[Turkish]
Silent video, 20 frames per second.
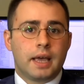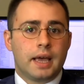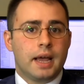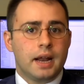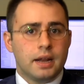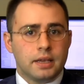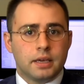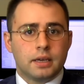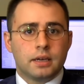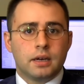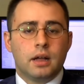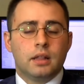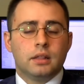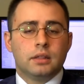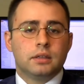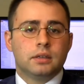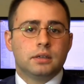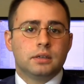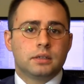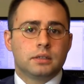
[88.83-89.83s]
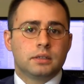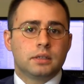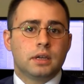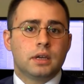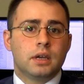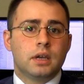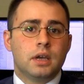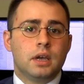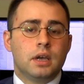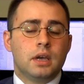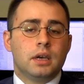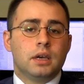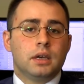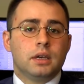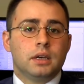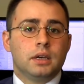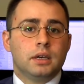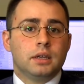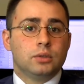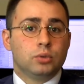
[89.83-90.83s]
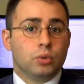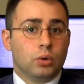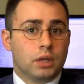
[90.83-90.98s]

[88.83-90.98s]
Eğer ki kaldırılırsa e,